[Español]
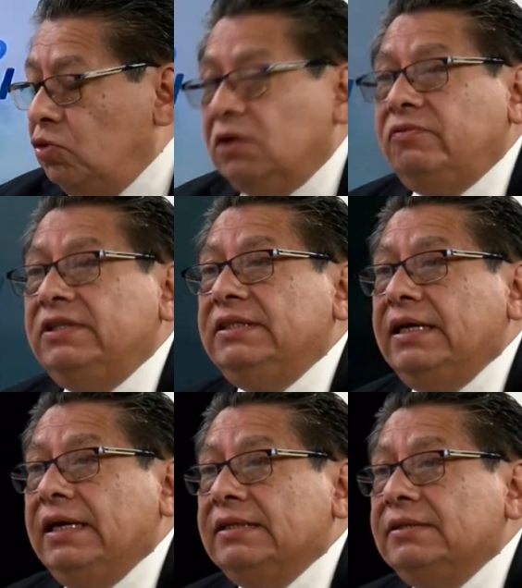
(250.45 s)
personas
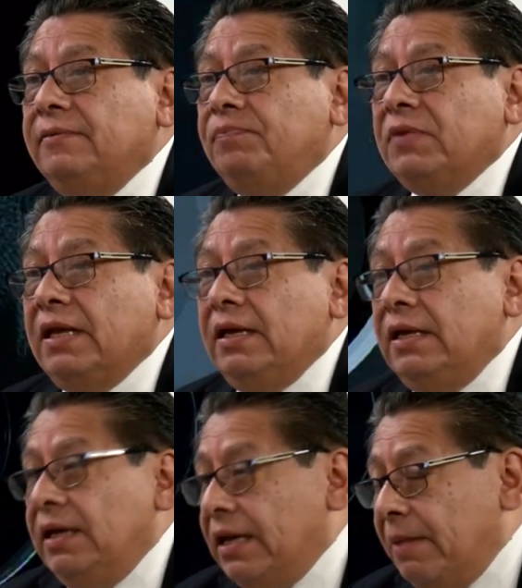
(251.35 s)
físicas,
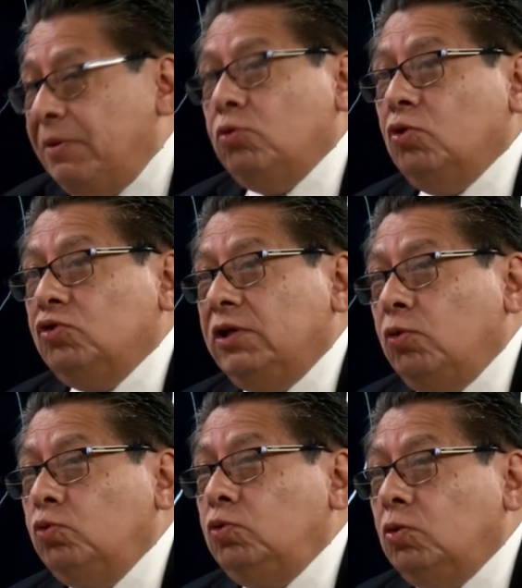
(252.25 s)
eh, capítulo
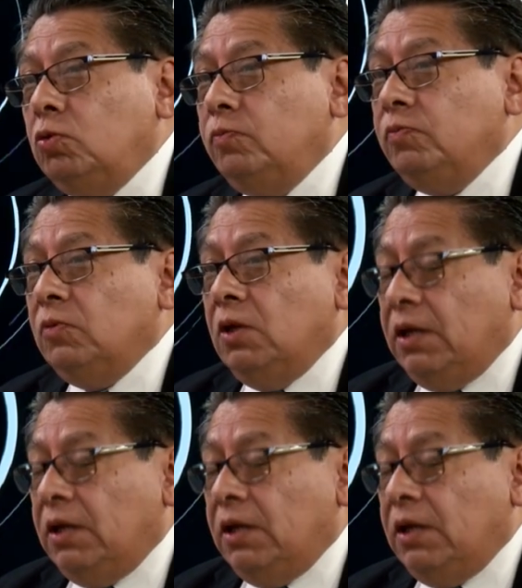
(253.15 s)
segundo,